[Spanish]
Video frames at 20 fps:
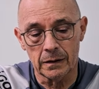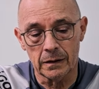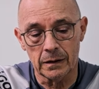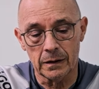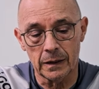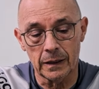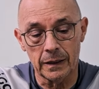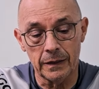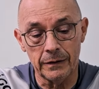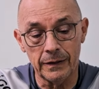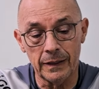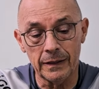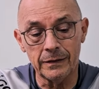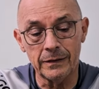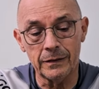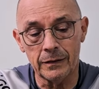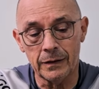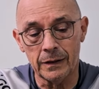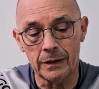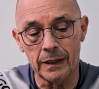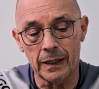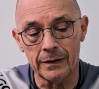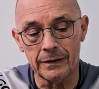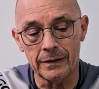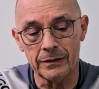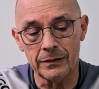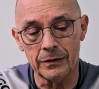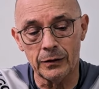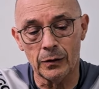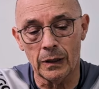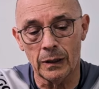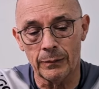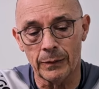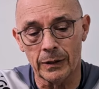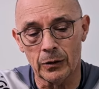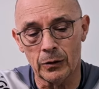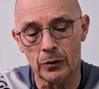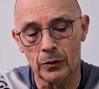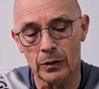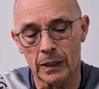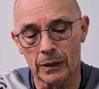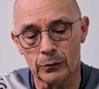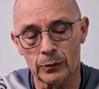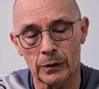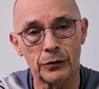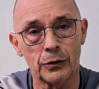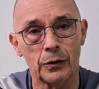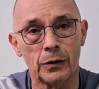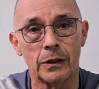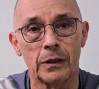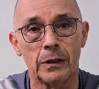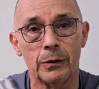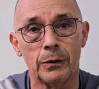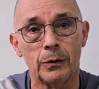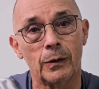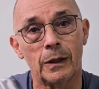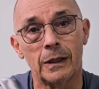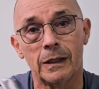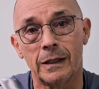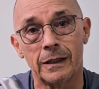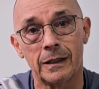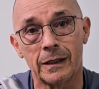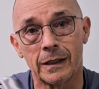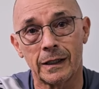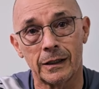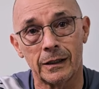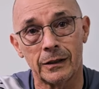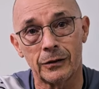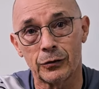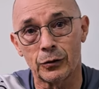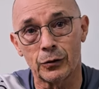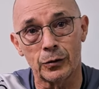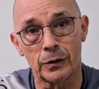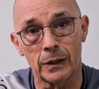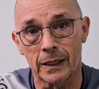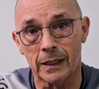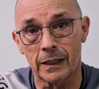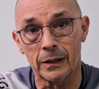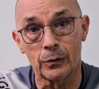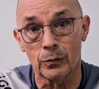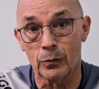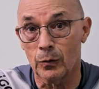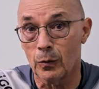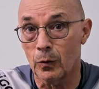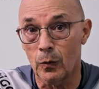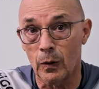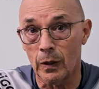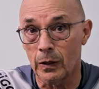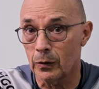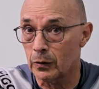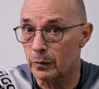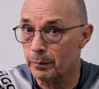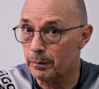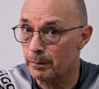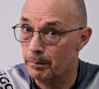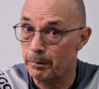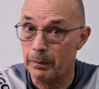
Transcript: que quizás haya sido la mejor actuación individual desde que yo estoy acá de un jugador